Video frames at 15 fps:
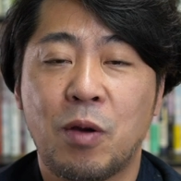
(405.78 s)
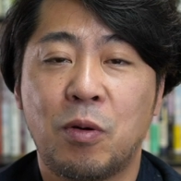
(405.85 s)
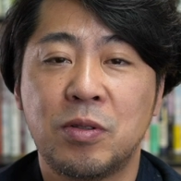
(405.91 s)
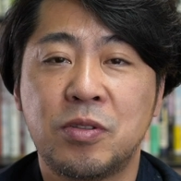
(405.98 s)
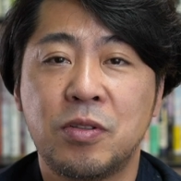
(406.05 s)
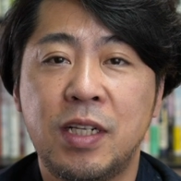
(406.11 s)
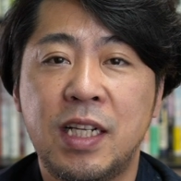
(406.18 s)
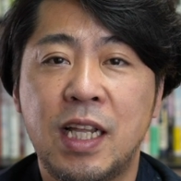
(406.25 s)

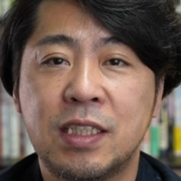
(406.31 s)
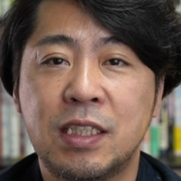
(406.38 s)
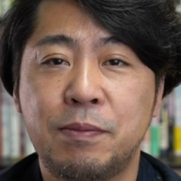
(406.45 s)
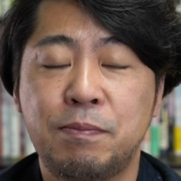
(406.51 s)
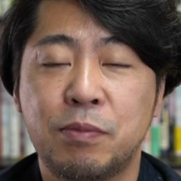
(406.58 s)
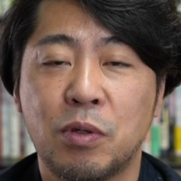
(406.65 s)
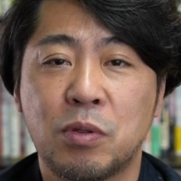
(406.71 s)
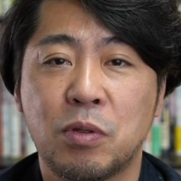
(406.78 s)

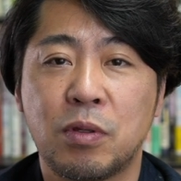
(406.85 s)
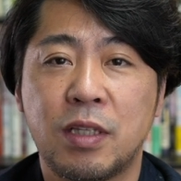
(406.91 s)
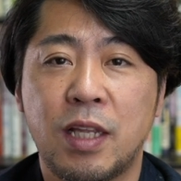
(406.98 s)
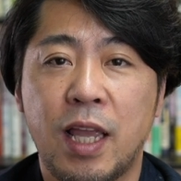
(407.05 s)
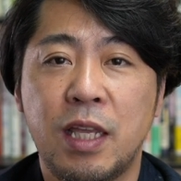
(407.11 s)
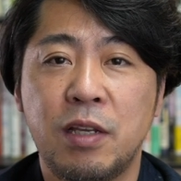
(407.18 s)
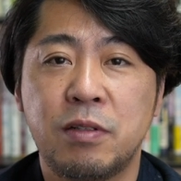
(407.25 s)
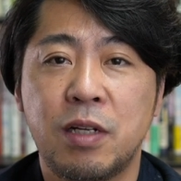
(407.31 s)
コストリーダーシップを取っ
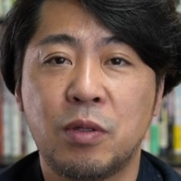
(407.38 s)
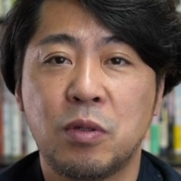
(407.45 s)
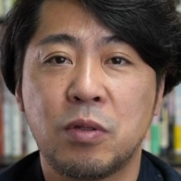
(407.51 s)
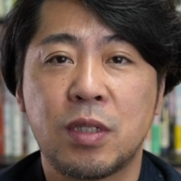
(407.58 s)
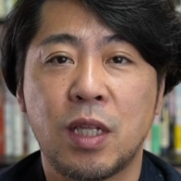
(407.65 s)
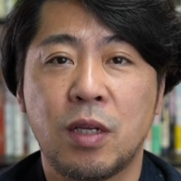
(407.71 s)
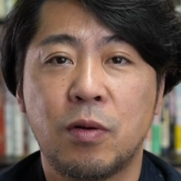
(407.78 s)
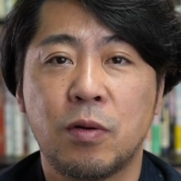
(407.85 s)
て、インフラを
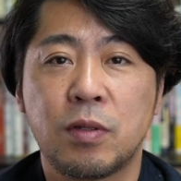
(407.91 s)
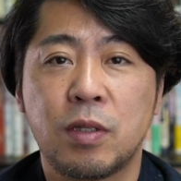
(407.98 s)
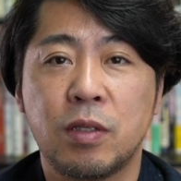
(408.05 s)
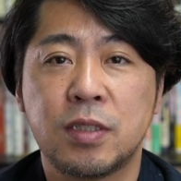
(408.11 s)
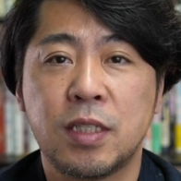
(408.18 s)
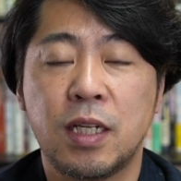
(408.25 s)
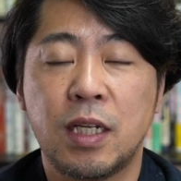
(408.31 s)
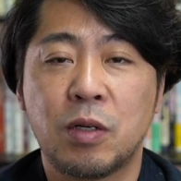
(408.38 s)
取っていこうってい
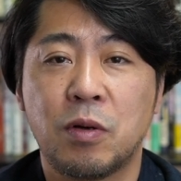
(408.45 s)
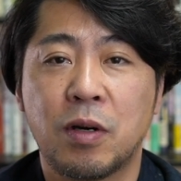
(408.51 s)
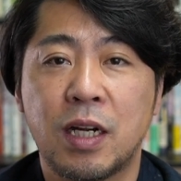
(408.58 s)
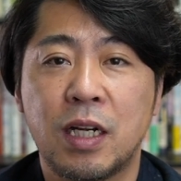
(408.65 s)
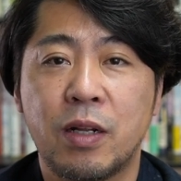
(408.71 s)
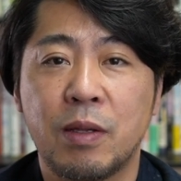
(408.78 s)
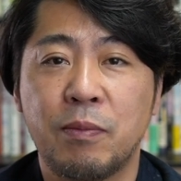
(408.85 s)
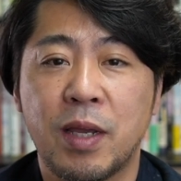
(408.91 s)
う戦略を
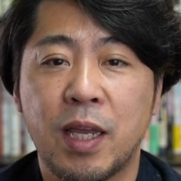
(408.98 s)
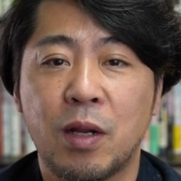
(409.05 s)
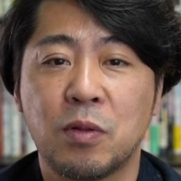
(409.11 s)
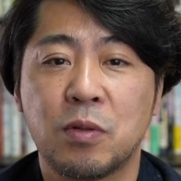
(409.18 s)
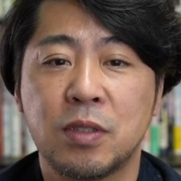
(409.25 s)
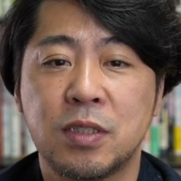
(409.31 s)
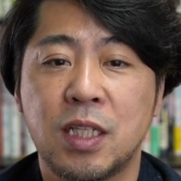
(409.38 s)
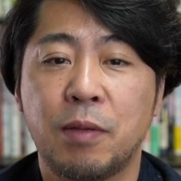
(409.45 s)
彼らは今やろ
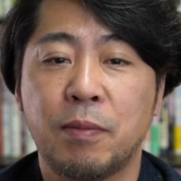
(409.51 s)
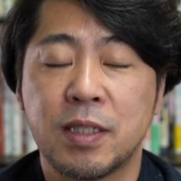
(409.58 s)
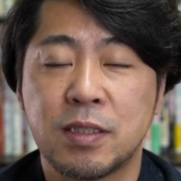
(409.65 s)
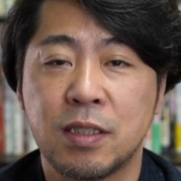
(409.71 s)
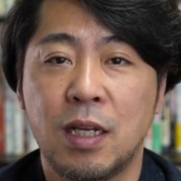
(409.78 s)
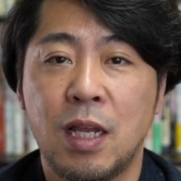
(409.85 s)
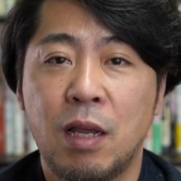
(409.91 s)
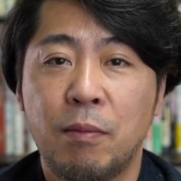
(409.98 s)
うとしています。